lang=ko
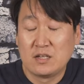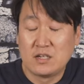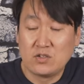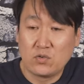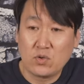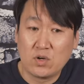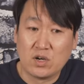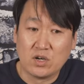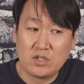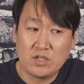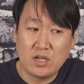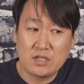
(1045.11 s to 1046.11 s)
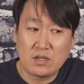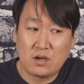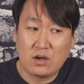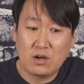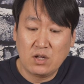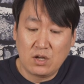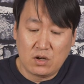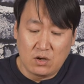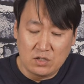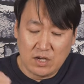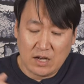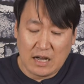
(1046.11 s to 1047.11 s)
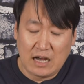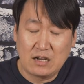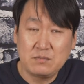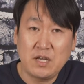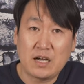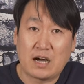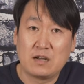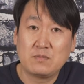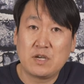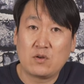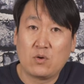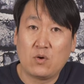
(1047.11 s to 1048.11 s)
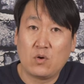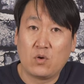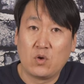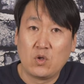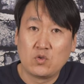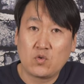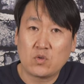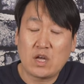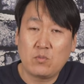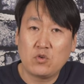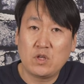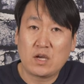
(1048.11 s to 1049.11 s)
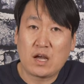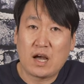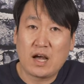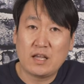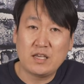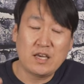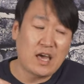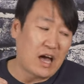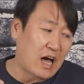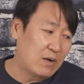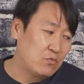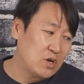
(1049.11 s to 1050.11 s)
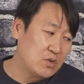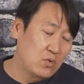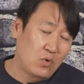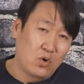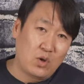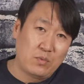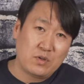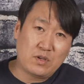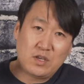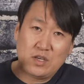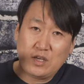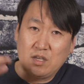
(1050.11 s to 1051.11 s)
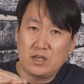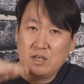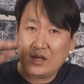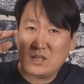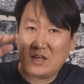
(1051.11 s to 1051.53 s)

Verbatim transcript: 그 정도 거리에서 어 제가 가늠새 가늠자로 쏘다 보니까 이게 아무래도 이